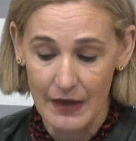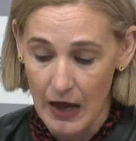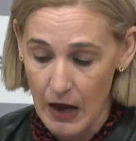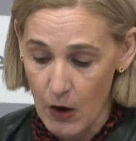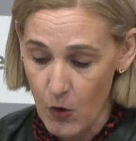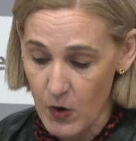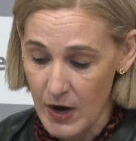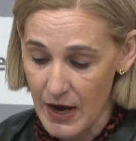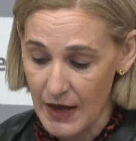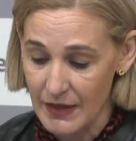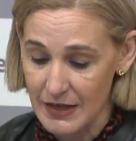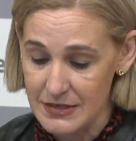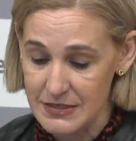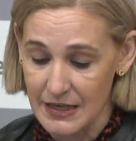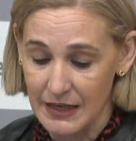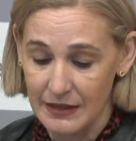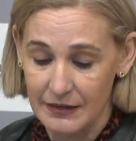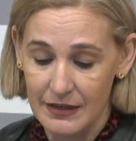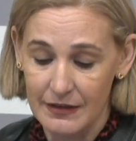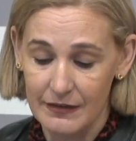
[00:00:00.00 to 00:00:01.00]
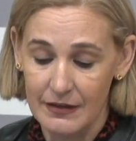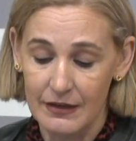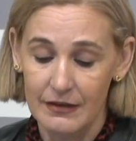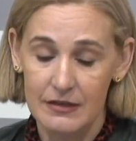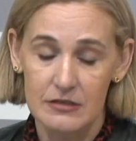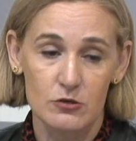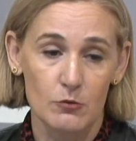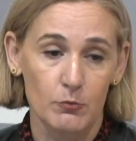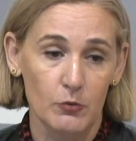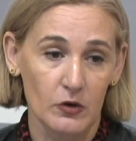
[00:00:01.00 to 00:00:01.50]
ahogadas y tienen que
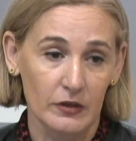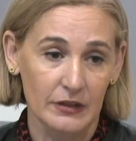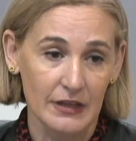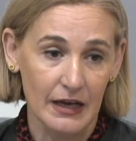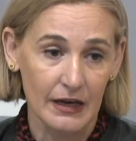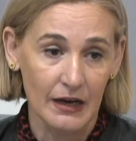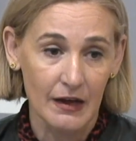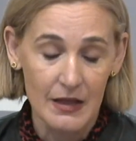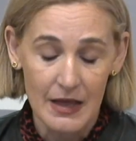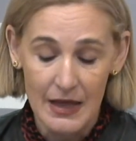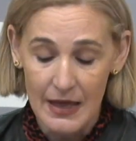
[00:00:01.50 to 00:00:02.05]
soportar